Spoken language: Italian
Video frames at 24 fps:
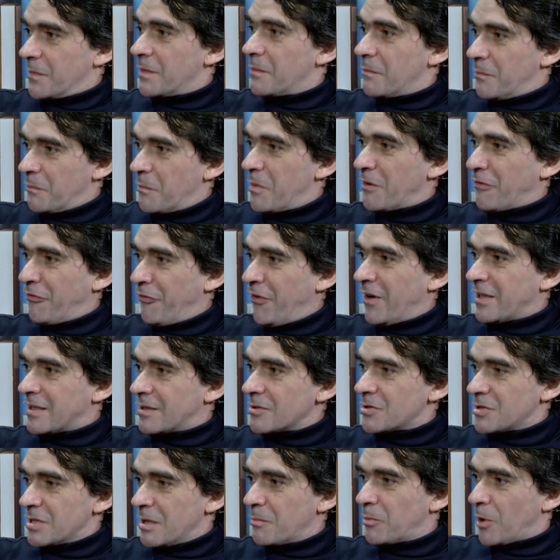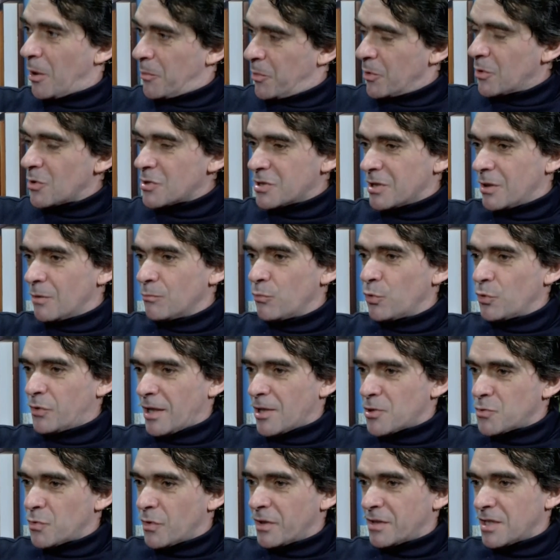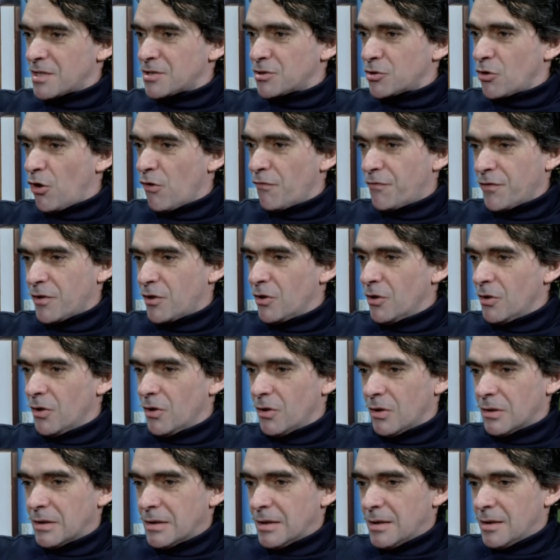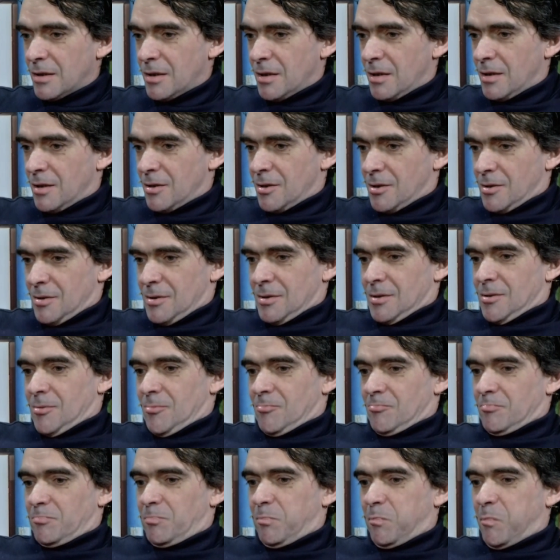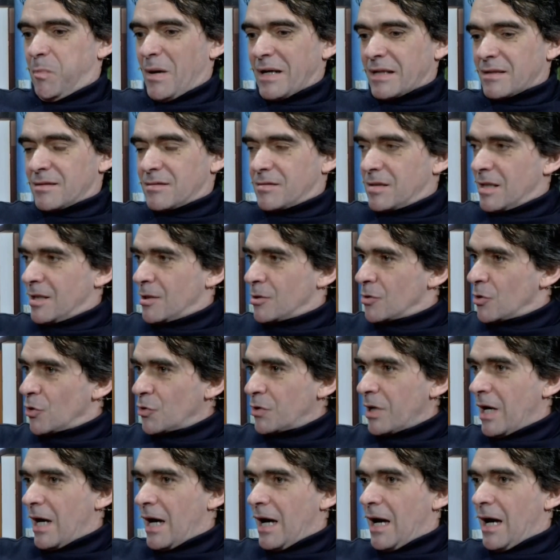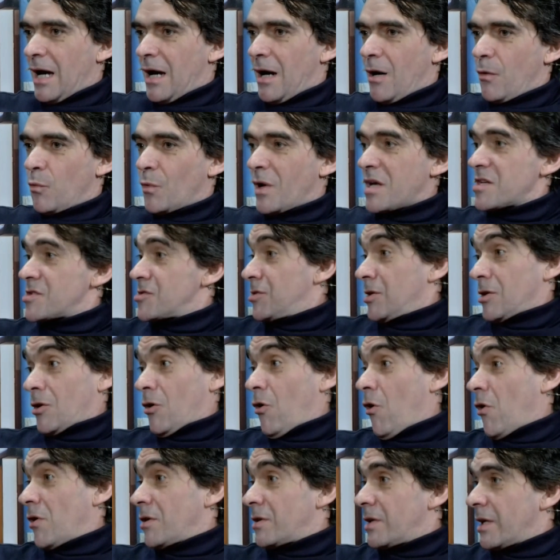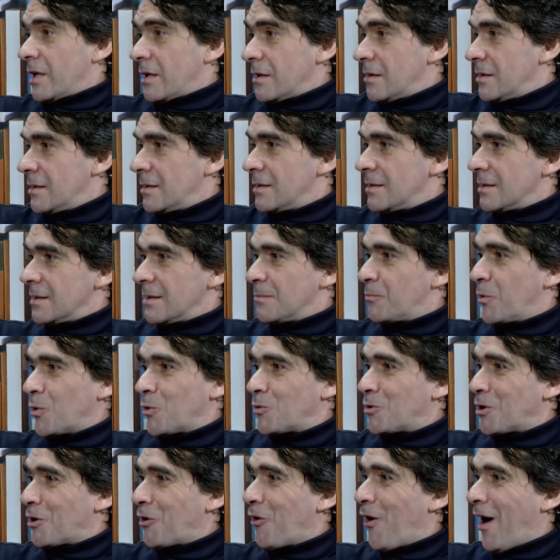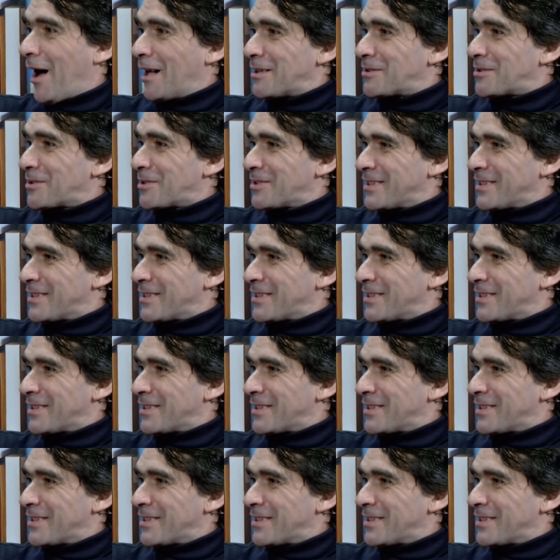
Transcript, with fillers: Perfetto, sì, è proprio così, l'ho buttato sul catastrofico partendo da un asteroide, eh, poi non dico altro.